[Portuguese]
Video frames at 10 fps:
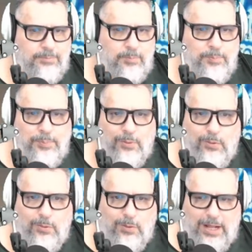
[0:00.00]

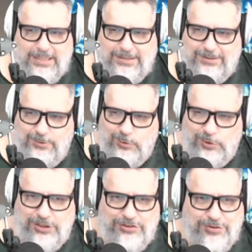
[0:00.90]
Boa
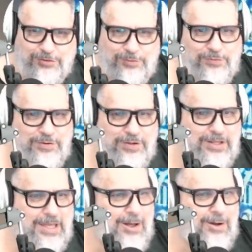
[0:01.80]
noite,
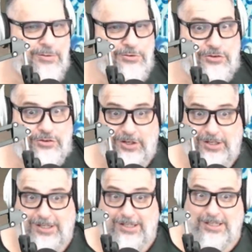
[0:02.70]
fiel.
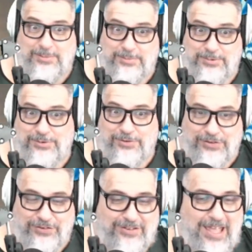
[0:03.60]

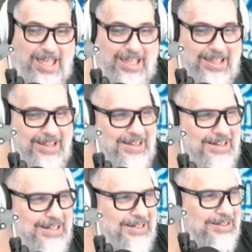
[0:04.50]
Chegamos.
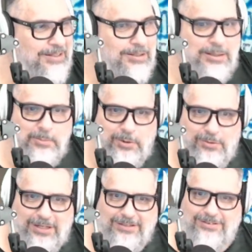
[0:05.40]
É. Bom,
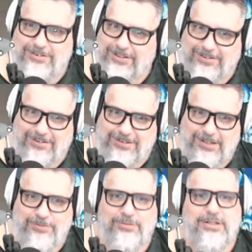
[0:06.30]
antes já se
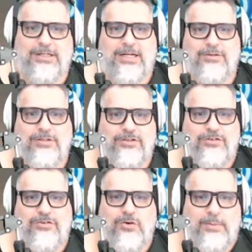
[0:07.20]
inscreva no canal, deixe
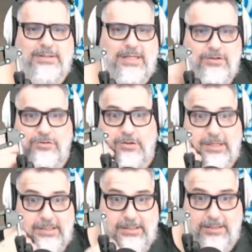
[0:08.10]
seu comentário, seu
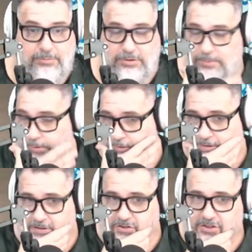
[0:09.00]
like, que é muito
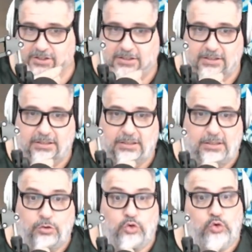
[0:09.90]
importante.
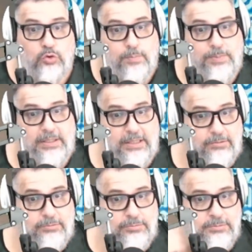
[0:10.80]
Sua opinião.